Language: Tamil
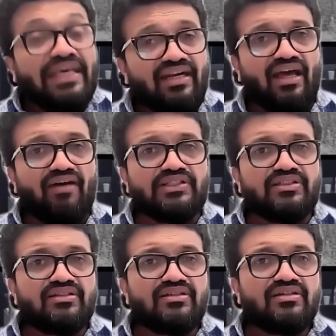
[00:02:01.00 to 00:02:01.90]
இரண்டாவது
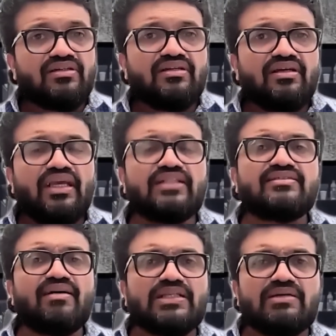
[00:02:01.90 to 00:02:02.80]
இது
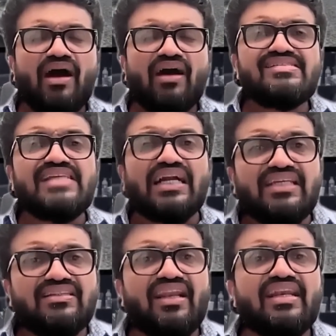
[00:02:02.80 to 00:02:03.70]
சம்பந்தமாக
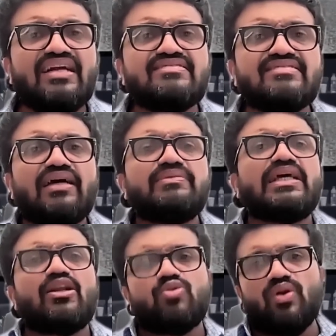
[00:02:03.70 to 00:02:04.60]
சட்டத்தரணிகள் சங்கம்
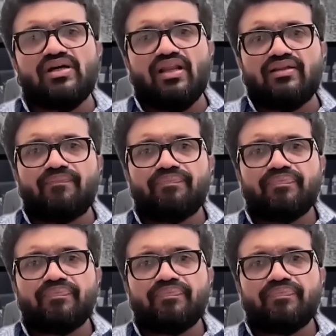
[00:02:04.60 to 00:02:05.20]
என்ன சொல்கிறது